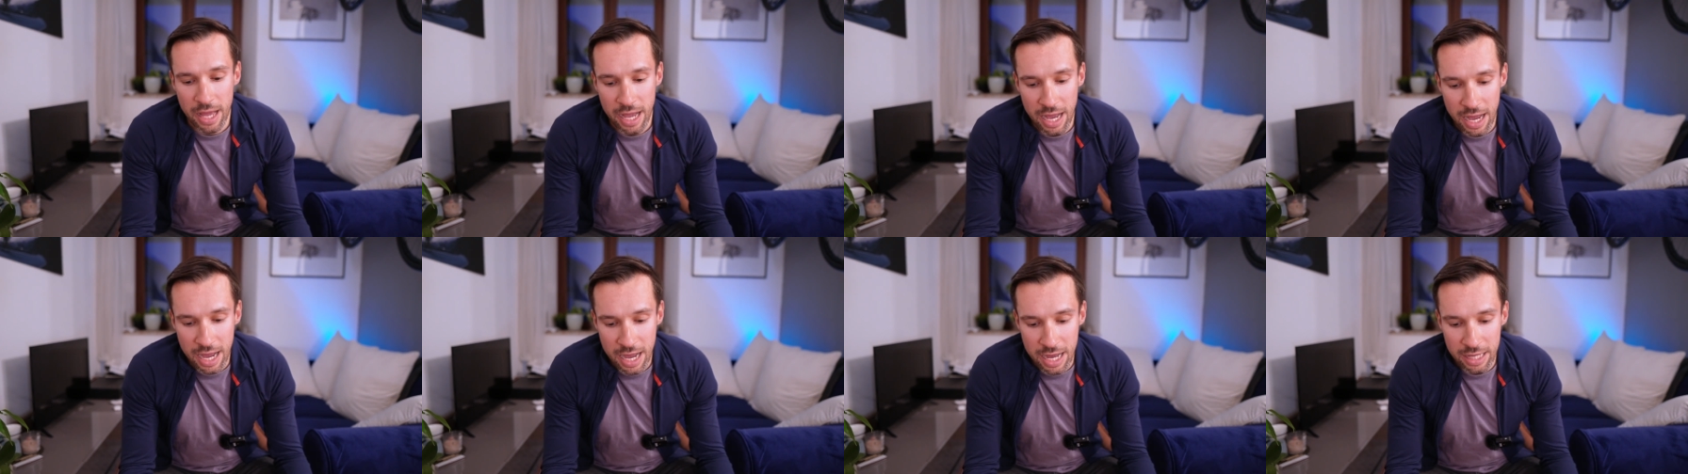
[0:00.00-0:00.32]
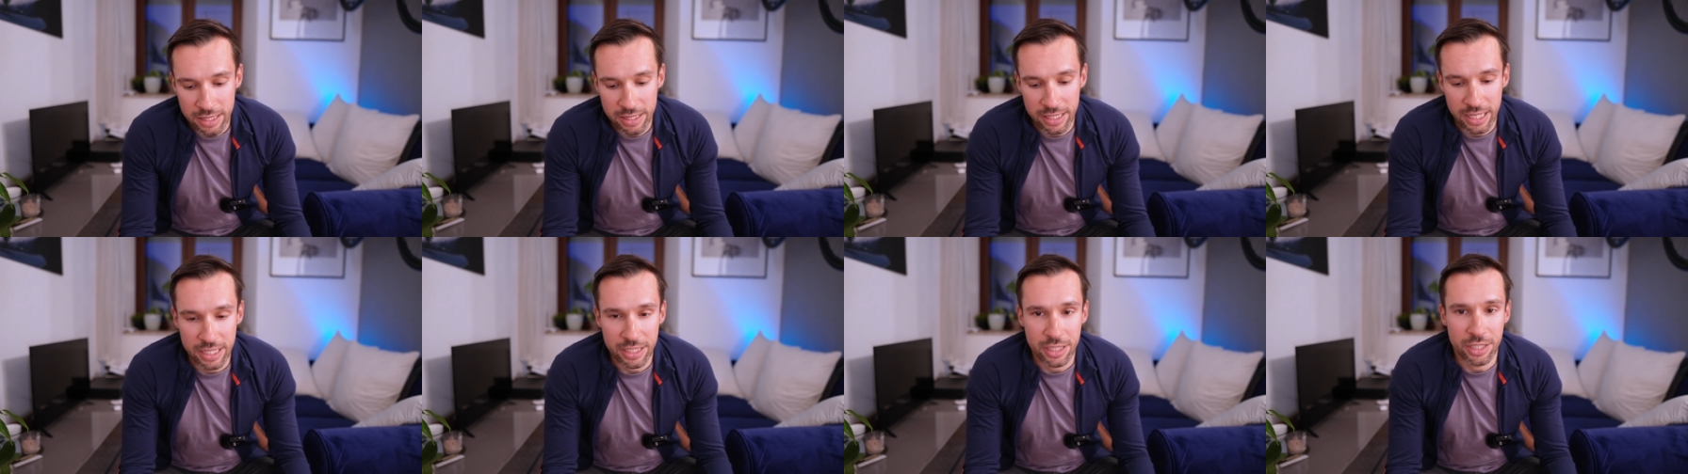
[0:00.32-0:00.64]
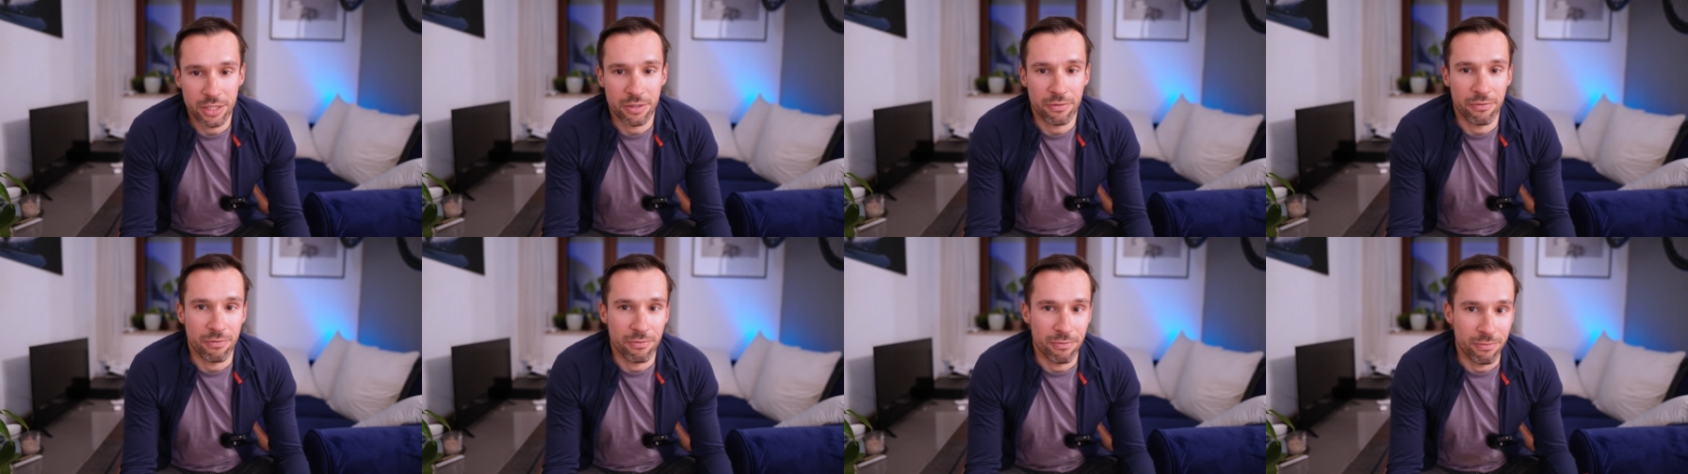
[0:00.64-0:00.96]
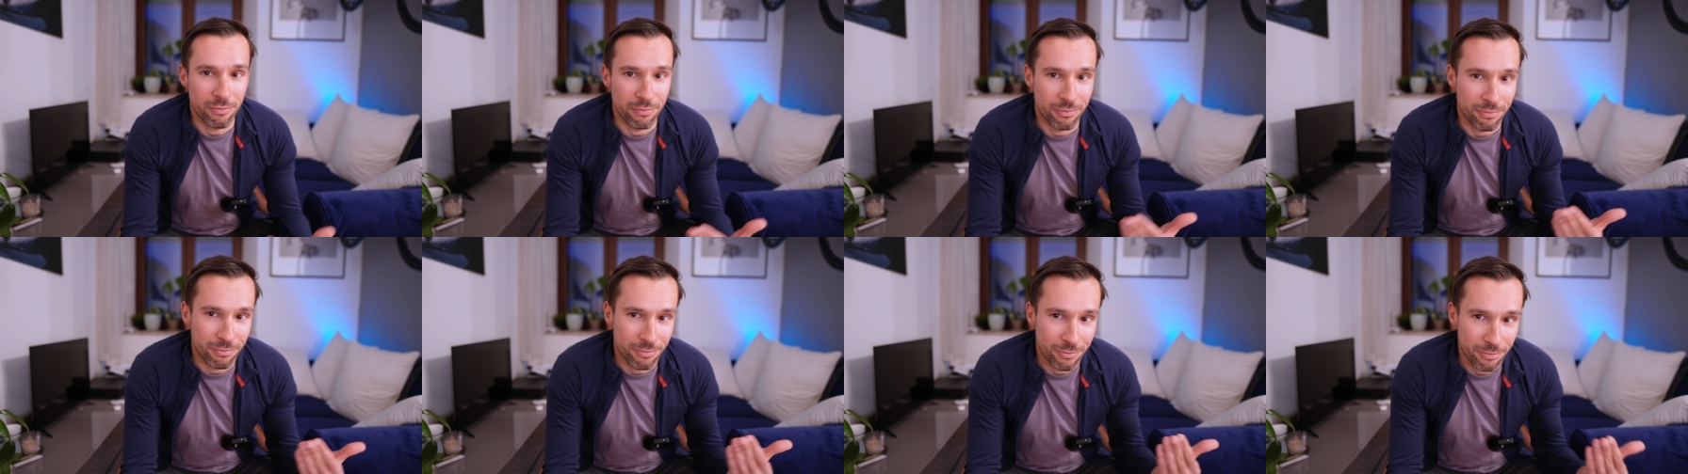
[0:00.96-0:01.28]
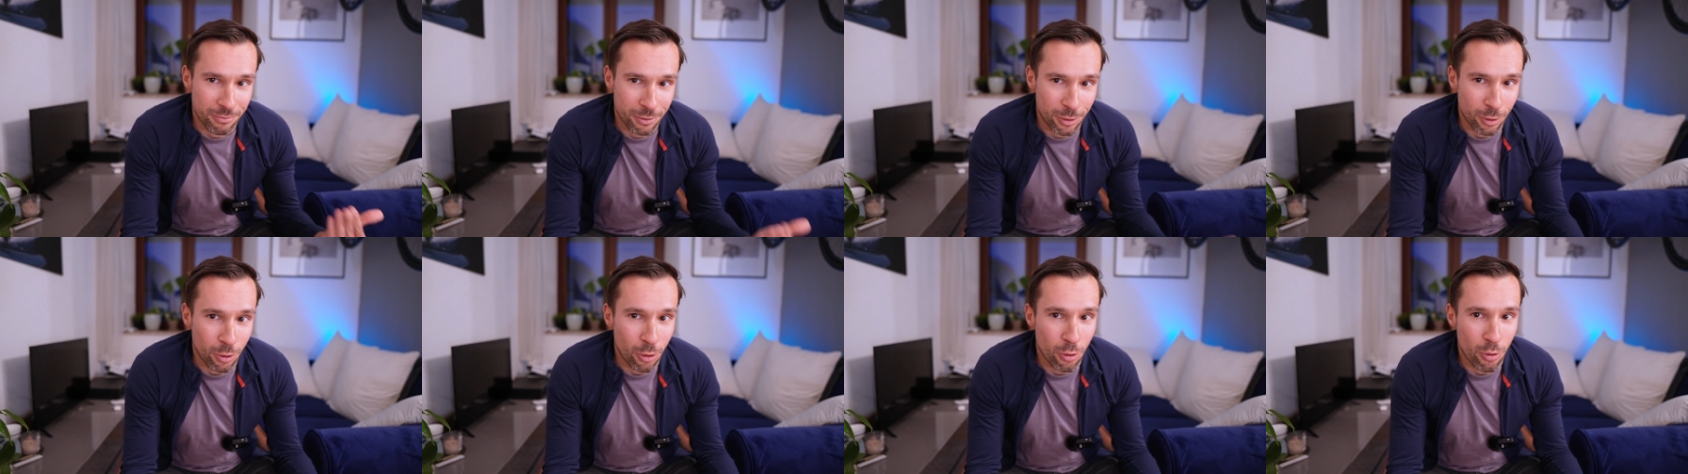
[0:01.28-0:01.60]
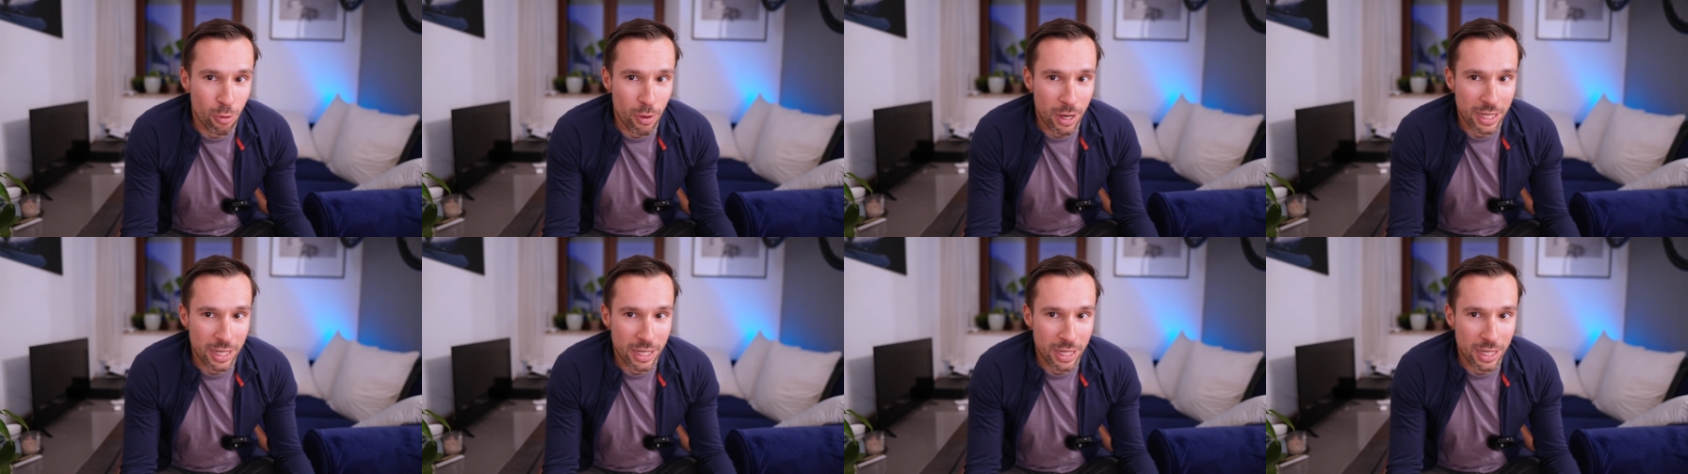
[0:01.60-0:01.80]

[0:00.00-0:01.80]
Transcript: a też w toku